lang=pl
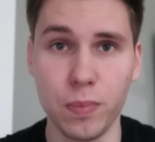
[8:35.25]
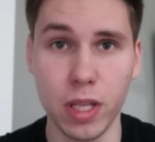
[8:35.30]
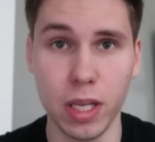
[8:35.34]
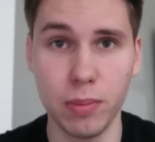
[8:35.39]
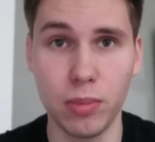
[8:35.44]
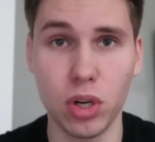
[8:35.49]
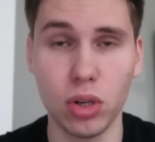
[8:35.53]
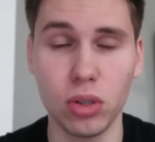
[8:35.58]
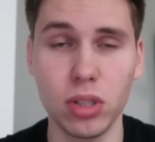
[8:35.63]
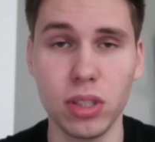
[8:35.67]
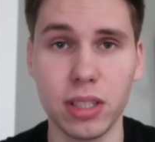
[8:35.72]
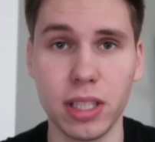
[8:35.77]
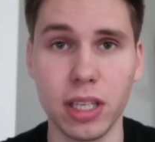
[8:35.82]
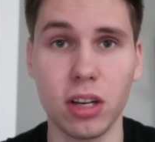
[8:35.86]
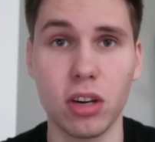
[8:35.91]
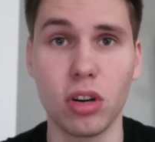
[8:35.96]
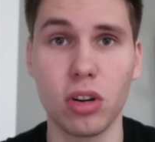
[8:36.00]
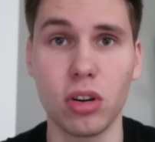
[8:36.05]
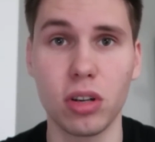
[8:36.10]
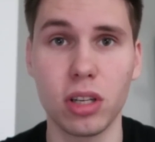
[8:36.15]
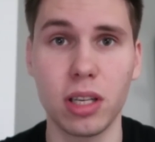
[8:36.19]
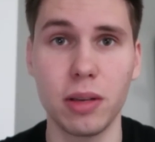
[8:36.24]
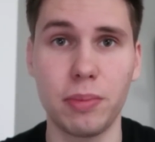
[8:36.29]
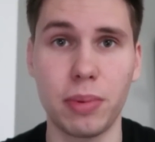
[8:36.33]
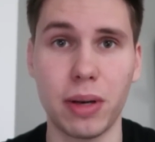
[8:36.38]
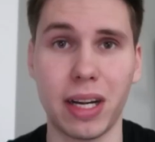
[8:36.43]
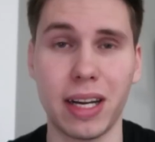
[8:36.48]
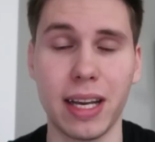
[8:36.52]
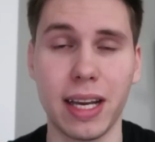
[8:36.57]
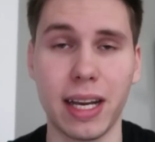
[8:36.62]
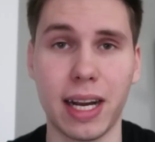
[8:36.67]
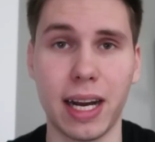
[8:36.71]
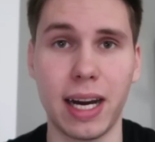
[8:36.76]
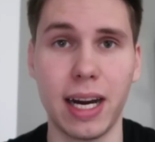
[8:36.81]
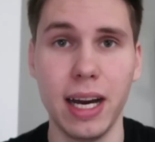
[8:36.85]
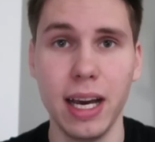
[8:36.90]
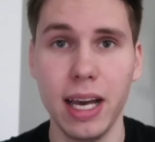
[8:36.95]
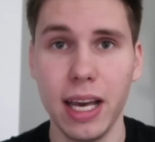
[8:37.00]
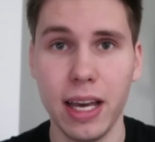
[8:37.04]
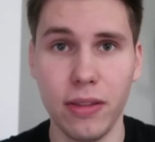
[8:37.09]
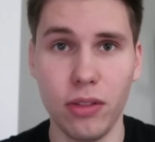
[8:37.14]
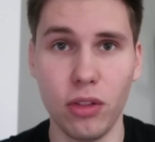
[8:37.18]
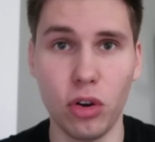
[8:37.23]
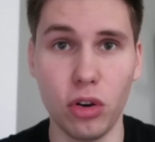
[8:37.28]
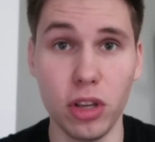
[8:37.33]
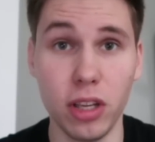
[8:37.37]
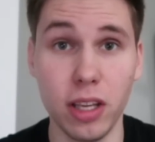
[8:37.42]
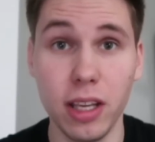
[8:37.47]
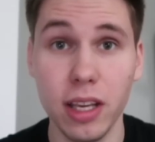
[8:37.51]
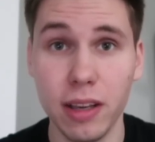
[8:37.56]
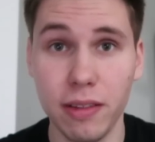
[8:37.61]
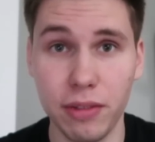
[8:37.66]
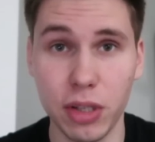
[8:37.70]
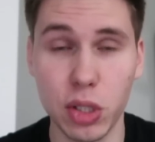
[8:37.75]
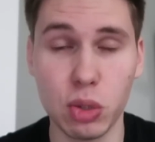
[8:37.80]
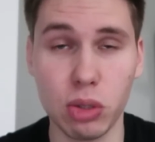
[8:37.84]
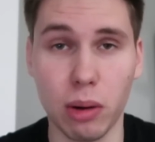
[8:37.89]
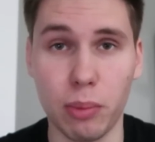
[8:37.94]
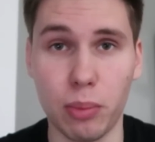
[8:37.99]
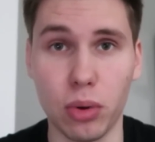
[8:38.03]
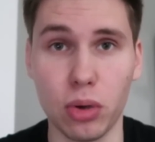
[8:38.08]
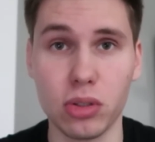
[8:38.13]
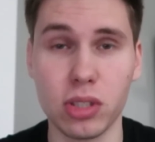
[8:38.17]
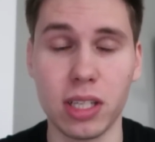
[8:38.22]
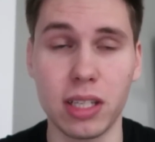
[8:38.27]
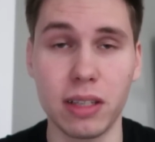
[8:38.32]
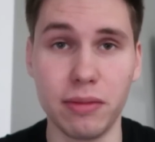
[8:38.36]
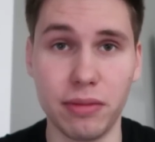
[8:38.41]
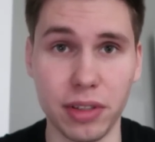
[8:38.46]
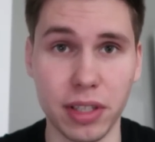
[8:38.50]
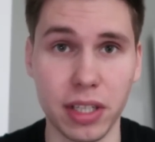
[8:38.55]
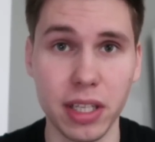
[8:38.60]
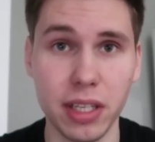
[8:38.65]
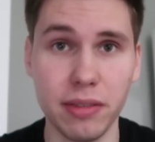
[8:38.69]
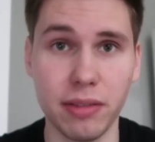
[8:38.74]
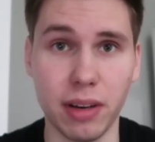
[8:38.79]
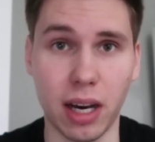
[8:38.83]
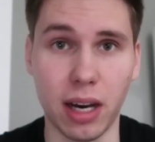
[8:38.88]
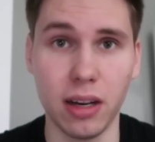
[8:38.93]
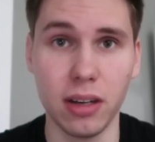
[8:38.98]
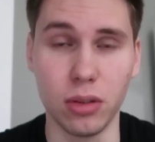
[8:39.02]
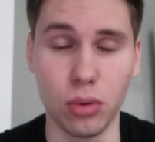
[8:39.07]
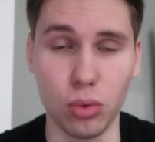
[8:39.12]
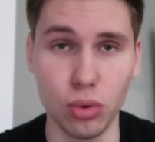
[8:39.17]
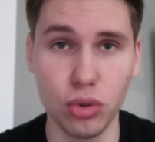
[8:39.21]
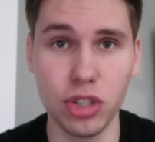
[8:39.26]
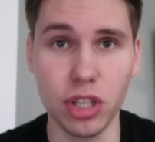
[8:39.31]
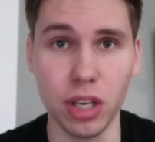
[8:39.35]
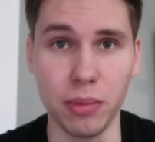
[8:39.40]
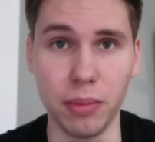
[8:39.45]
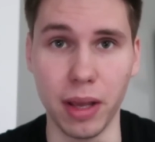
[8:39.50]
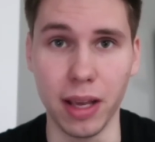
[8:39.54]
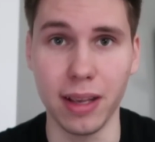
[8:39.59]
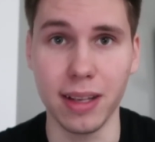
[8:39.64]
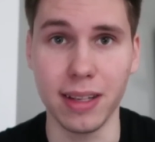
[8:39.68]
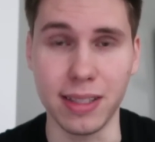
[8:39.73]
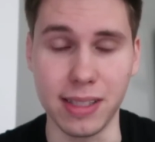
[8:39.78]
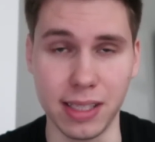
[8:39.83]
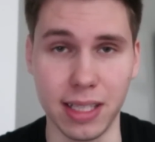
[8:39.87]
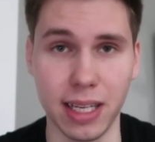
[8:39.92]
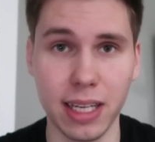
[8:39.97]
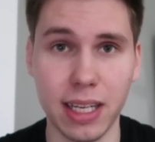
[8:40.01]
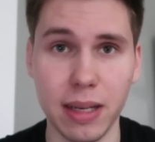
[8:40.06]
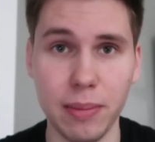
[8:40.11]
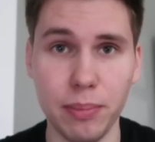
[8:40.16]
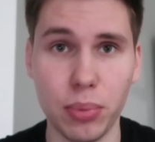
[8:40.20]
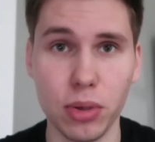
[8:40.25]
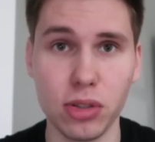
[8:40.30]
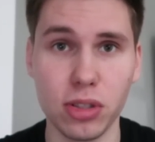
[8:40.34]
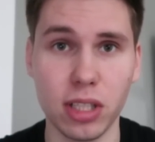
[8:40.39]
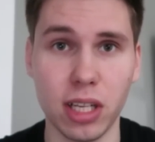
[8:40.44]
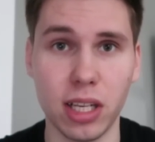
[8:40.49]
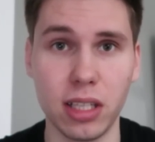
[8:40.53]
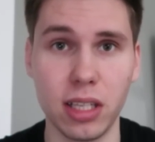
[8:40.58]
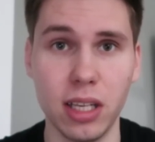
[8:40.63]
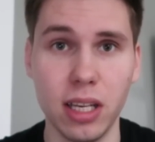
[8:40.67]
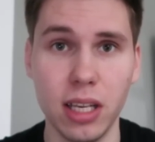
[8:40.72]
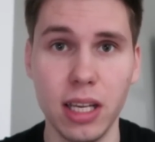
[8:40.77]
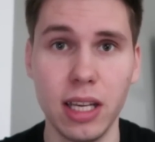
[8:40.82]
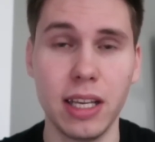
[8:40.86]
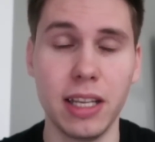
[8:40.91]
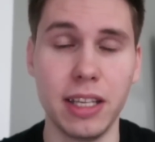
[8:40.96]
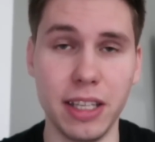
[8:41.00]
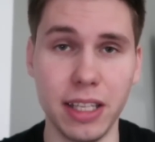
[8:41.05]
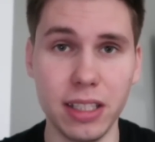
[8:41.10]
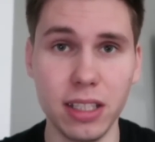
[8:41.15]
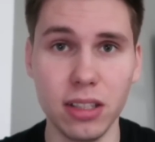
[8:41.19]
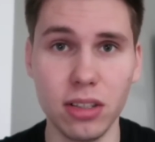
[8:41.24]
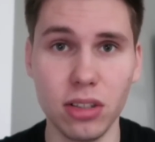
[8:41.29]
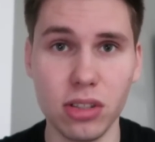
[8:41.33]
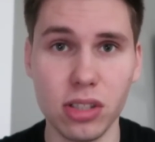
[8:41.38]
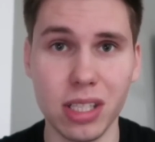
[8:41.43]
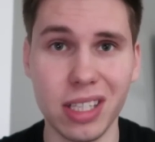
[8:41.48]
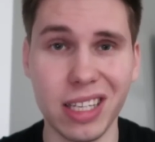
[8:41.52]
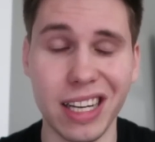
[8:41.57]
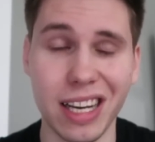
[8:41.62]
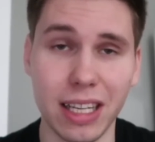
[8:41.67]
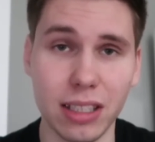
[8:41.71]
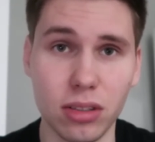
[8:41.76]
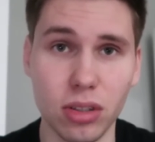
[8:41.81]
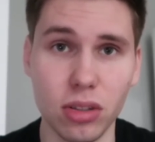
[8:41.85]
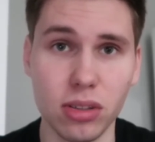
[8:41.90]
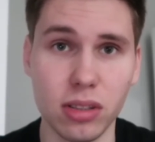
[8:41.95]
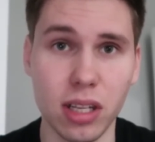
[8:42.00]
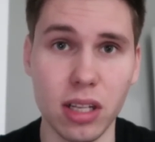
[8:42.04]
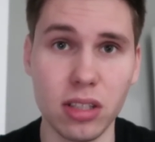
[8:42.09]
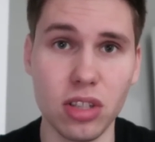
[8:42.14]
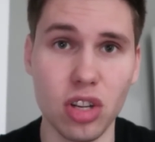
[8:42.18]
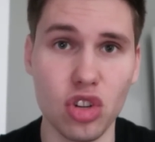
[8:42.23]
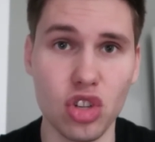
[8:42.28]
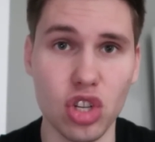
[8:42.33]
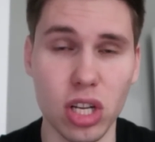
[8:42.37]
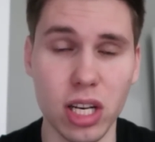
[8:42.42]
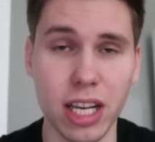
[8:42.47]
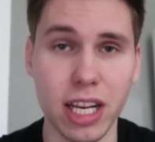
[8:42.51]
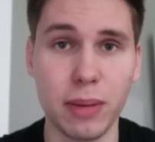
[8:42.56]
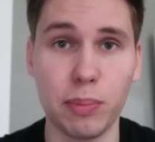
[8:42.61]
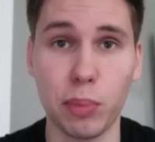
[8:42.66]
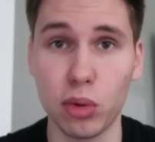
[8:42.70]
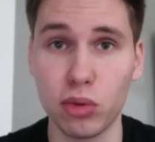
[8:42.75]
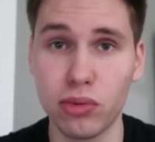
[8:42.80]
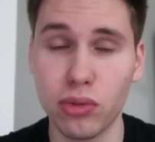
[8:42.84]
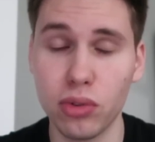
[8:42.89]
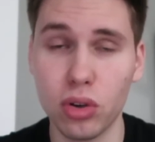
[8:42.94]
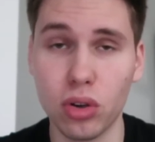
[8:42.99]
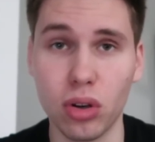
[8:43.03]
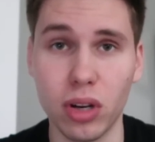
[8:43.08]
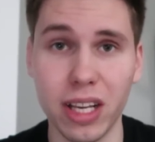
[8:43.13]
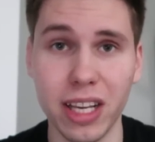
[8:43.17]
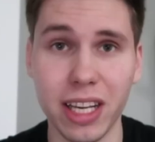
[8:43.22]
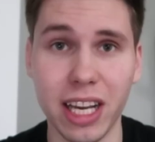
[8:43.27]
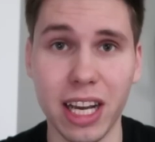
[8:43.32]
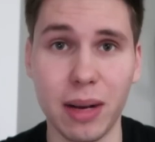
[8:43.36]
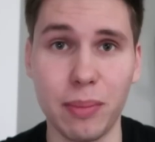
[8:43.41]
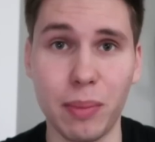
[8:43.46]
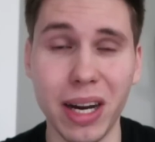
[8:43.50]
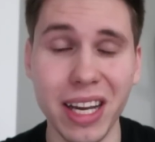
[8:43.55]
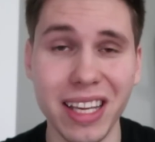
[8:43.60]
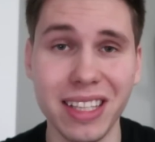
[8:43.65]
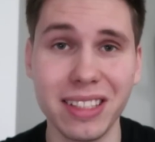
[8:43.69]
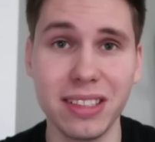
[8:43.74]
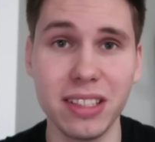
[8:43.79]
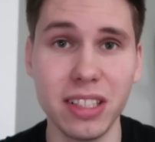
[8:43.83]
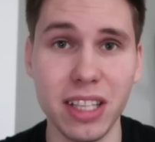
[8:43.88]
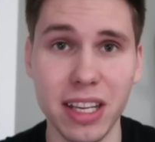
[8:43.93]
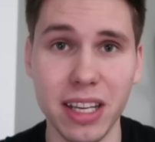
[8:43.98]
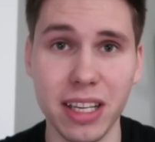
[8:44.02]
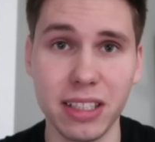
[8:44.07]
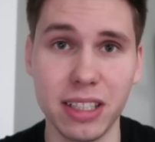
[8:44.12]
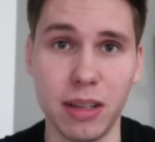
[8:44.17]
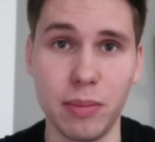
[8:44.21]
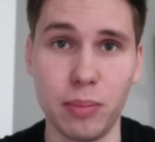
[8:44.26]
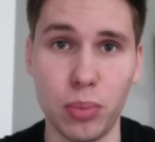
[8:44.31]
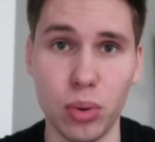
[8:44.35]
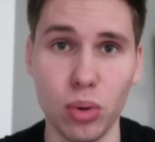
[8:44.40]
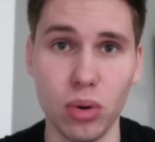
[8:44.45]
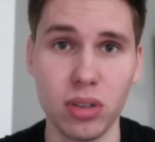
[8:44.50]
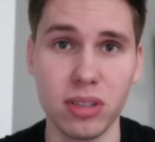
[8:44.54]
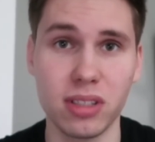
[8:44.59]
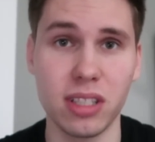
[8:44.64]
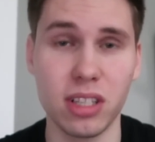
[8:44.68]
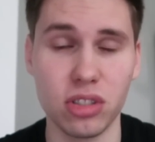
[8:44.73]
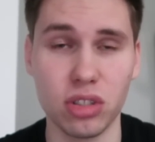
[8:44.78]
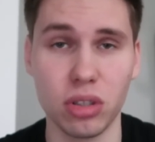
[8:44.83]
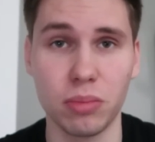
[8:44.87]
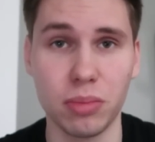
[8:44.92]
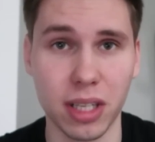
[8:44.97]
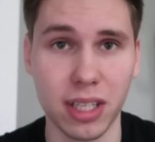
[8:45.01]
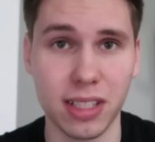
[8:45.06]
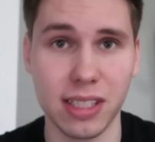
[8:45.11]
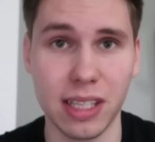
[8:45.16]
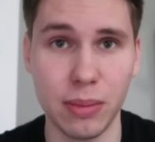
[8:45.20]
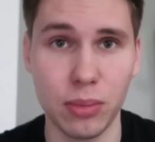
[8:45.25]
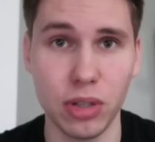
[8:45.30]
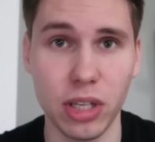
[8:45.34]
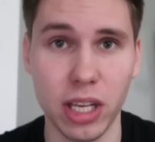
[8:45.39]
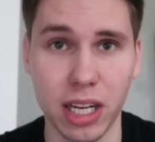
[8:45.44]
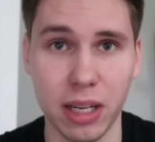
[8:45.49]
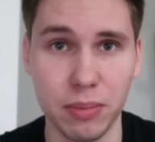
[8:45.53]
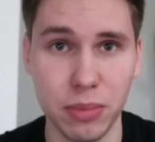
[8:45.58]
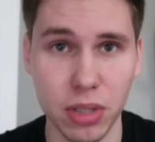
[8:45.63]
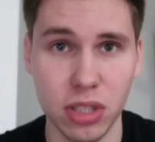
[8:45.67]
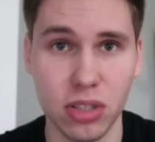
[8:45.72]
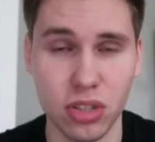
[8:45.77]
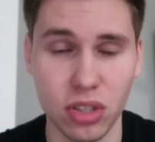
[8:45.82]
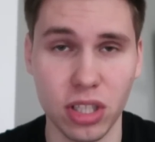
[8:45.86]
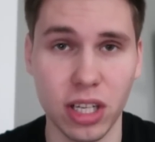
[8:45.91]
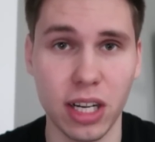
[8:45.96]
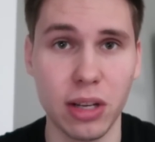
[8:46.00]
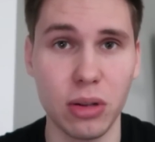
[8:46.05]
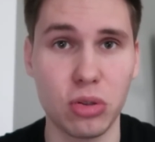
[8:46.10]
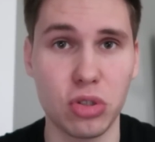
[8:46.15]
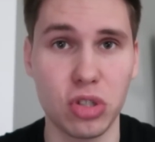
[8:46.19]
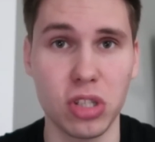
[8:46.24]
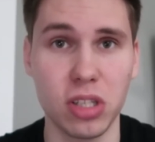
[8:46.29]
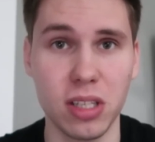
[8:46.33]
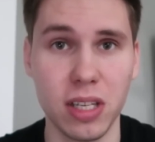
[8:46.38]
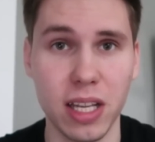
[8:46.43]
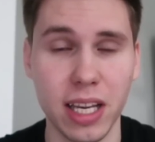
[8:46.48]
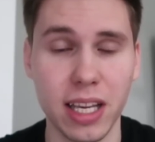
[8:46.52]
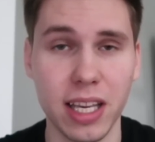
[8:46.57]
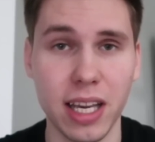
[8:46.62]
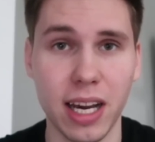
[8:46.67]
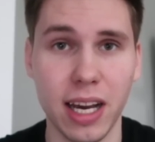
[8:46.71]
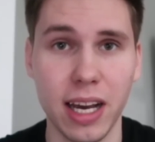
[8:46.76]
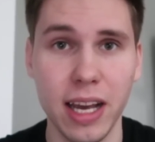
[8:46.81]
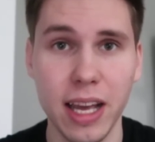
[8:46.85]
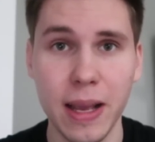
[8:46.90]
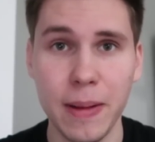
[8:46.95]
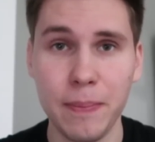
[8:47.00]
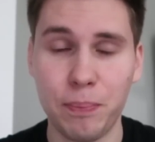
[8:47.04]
nie broni tego golkiper Lecha, no i Wisła Płock wygrywa u siebie z Lechem Poznań 1 do 0, a to oznacza, że Lech po dwóch kolejkach ma jedynie jeden punkt, zresztą tak samo jak mistrz kraju, czyli Legia,